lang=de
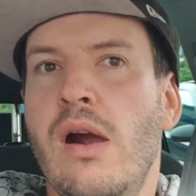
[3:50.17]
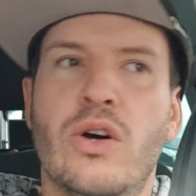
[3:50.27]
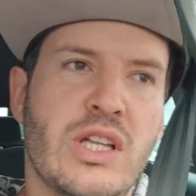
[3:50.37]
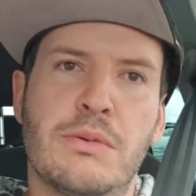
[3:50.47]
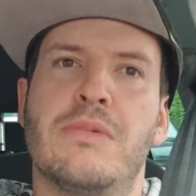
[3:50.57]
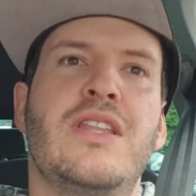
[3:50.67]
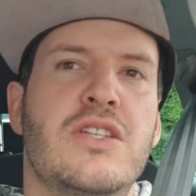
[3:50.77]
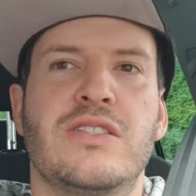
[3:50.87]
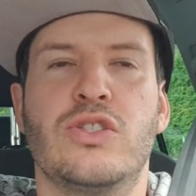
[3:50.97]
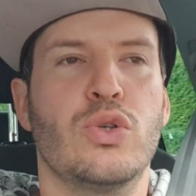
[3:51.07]
und damit meine ich
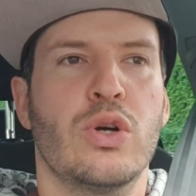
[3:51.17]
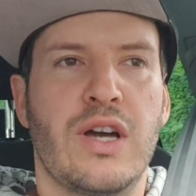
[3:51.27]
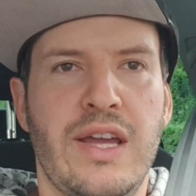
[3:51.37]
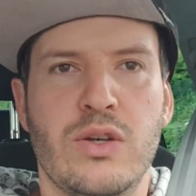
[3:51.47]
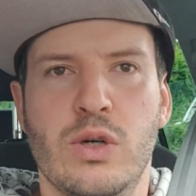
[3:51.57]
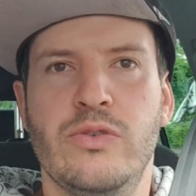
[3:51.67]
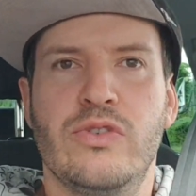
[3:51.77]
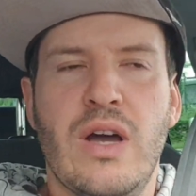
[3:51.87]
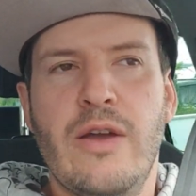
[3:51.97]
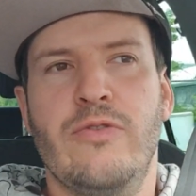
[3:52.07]
jetzt nicht teure
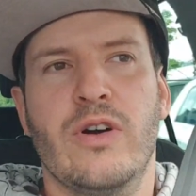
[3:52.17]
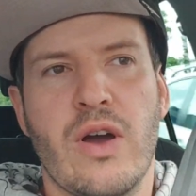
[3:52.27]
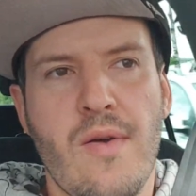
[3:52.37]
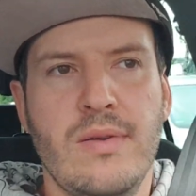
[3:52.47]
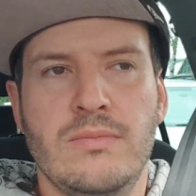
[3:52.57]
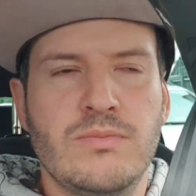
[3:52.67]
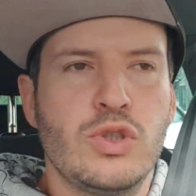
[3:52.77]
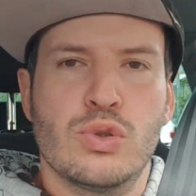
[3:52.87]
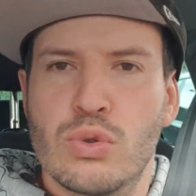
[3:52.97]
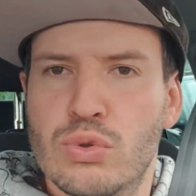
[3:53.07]
Einkäufe, einfach die
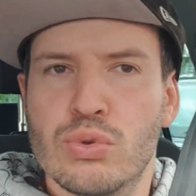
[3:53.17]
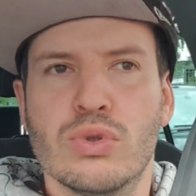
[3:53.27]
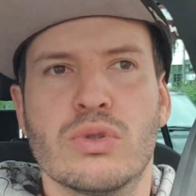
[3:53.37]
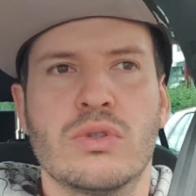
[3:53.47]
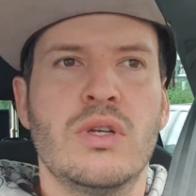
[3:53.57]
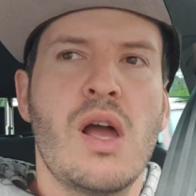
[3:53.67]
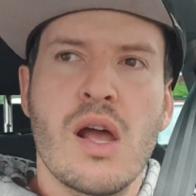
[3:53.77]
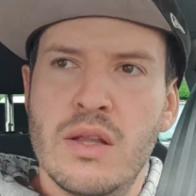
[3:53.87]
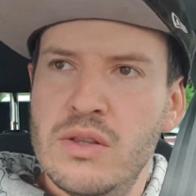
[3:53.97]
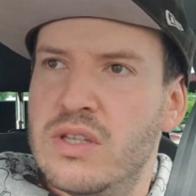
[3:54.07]
Strukturen,
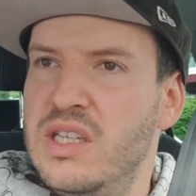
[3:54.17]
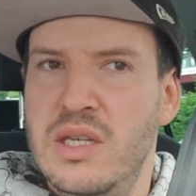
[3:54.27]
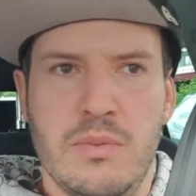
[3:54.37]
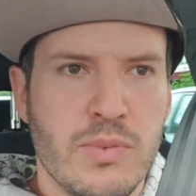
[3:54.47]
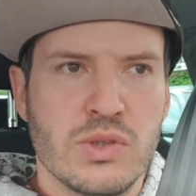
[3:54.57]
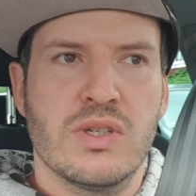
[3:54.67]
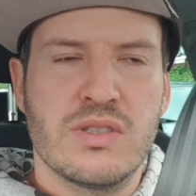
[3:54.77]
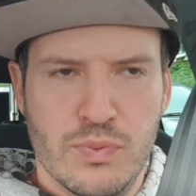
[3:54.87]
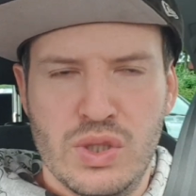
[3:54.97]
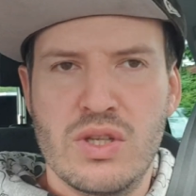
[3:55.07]
ein Team und
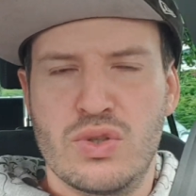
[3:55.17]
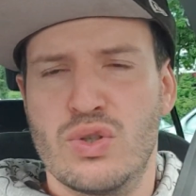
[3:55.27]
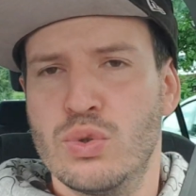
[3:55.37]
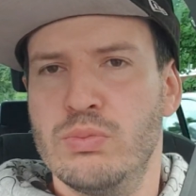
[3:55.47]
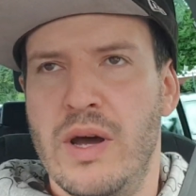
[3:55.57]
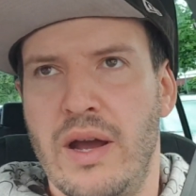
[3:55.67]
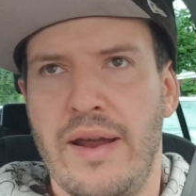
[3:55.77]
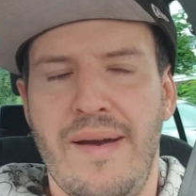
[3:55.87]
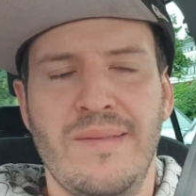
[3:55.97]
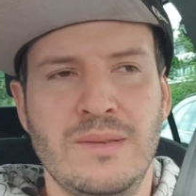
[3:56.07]
sowas, wird er das schon gut machen,
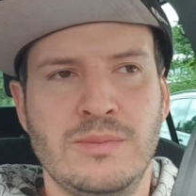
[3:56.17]
ja?